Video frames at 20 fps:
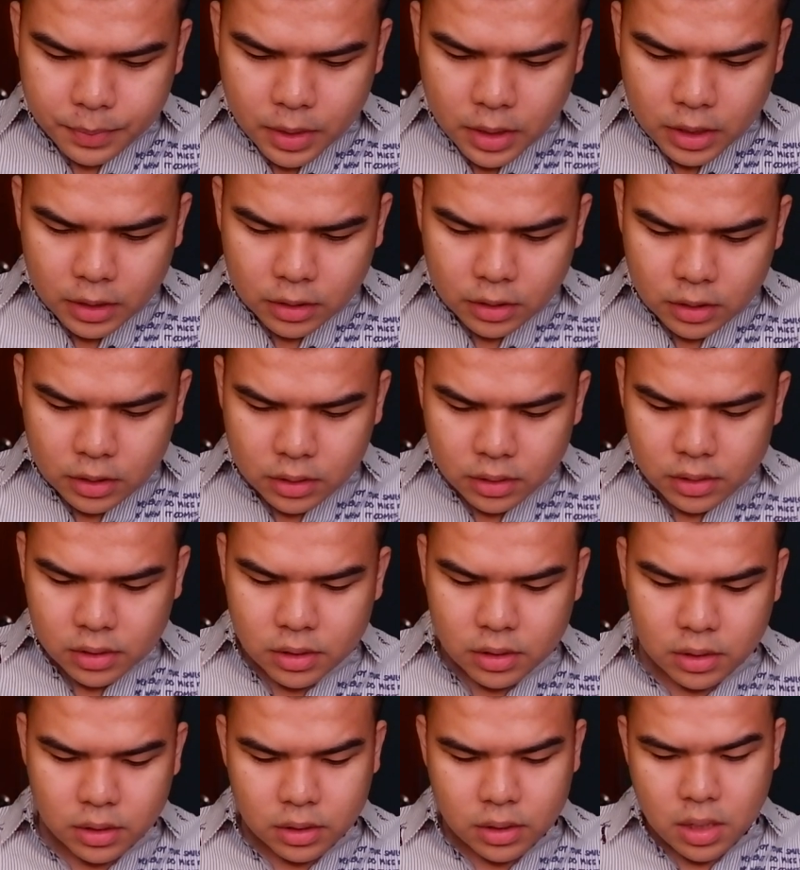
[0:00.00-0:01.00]
product
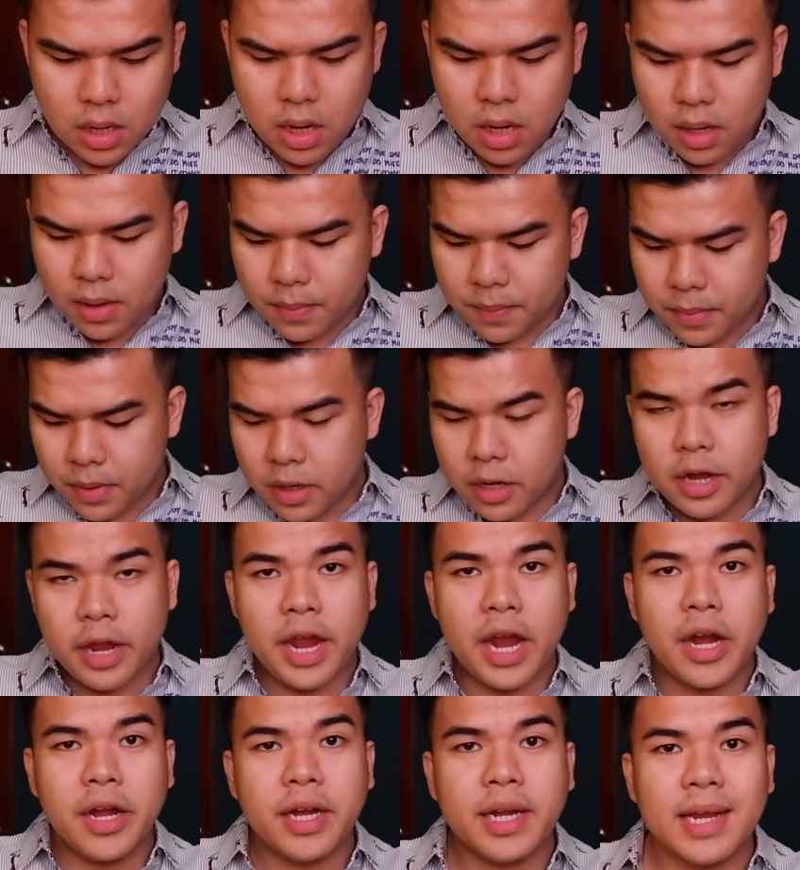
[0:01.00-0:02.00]
sa mga
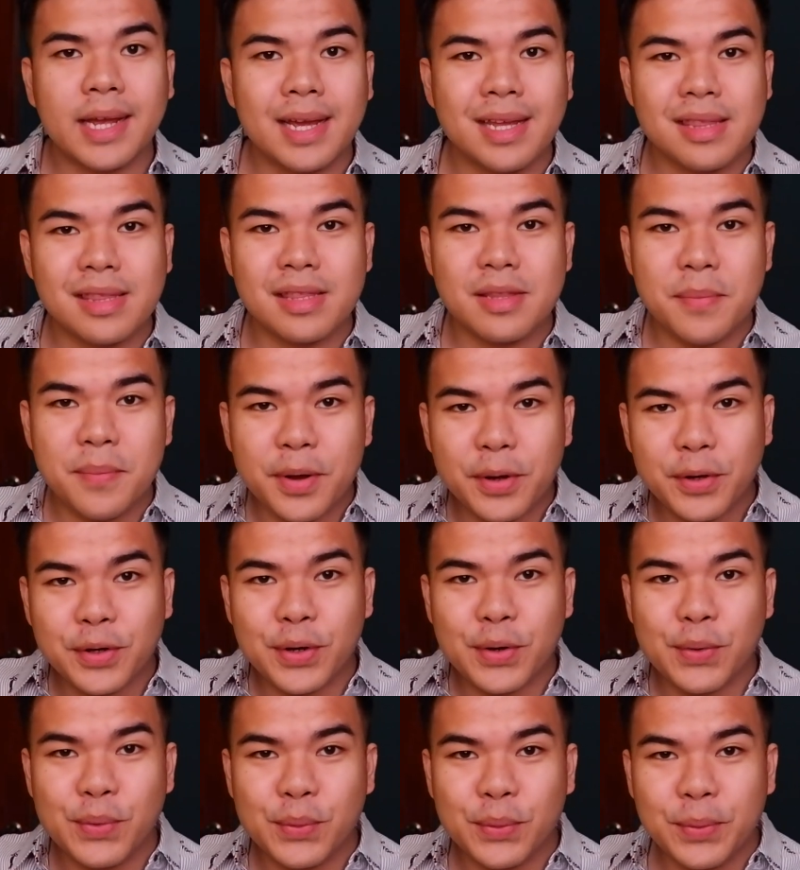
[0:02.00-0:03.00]
areas na
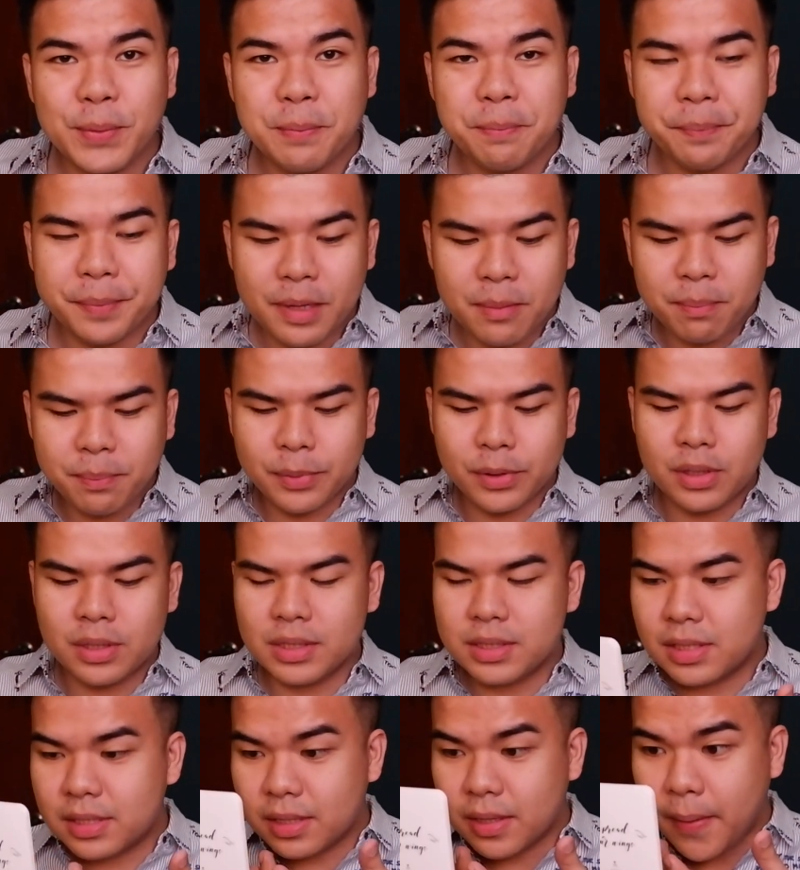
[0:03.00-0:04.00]
meron akong
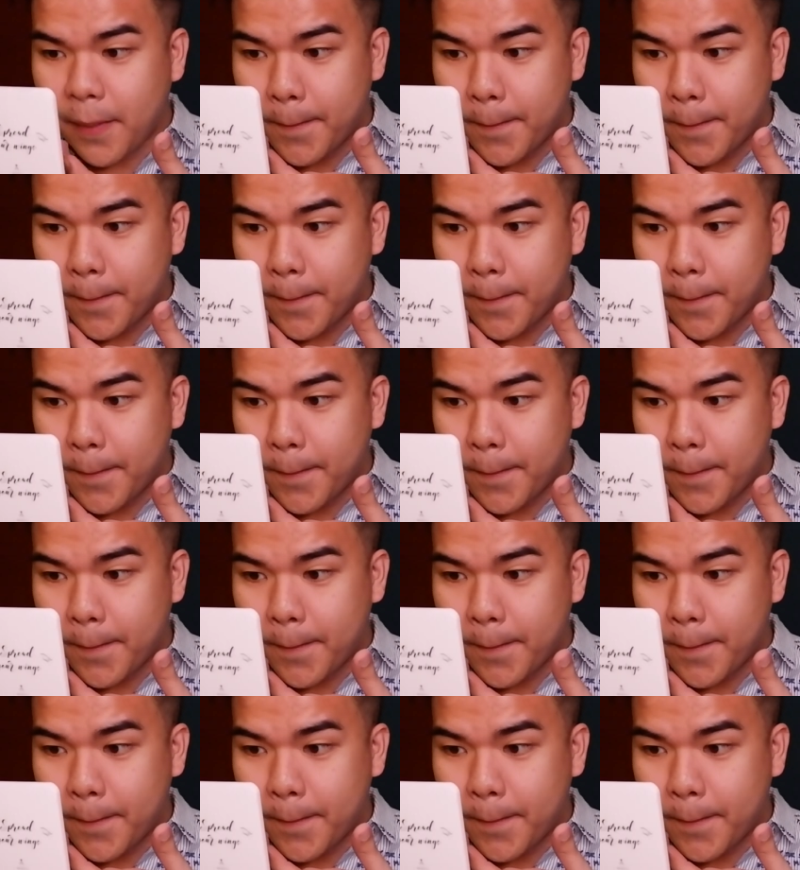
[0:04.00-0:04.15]
pimples.